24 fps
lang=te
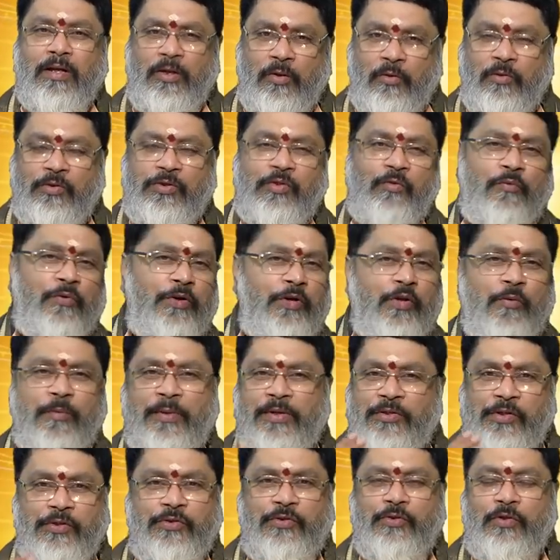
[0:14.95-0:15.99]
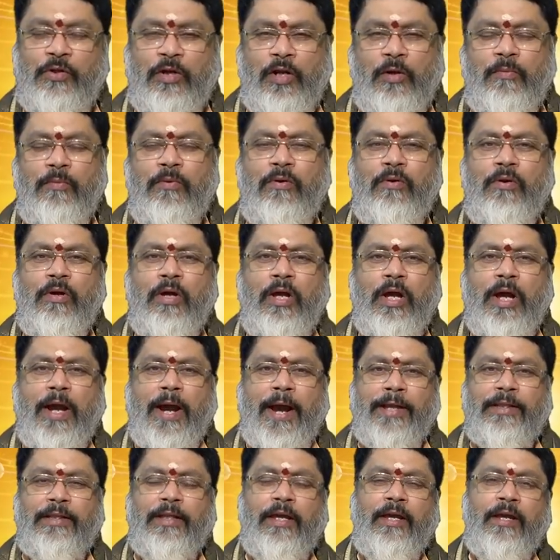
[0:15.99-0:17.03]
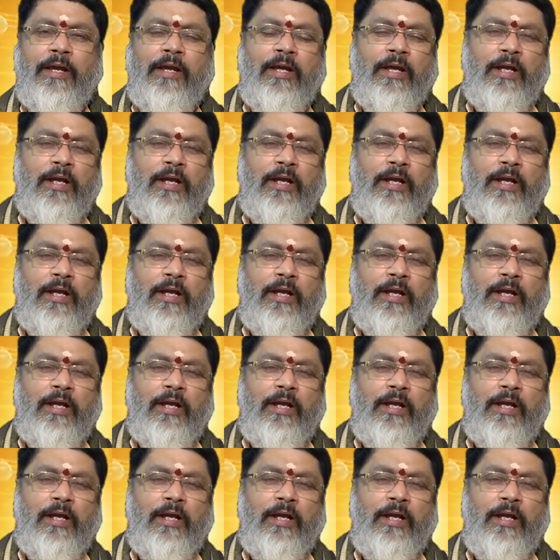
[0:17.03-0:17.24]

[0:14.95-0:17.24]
ఈరోజు ఈ వీడియో మనం చేస్తున్నాము అయితే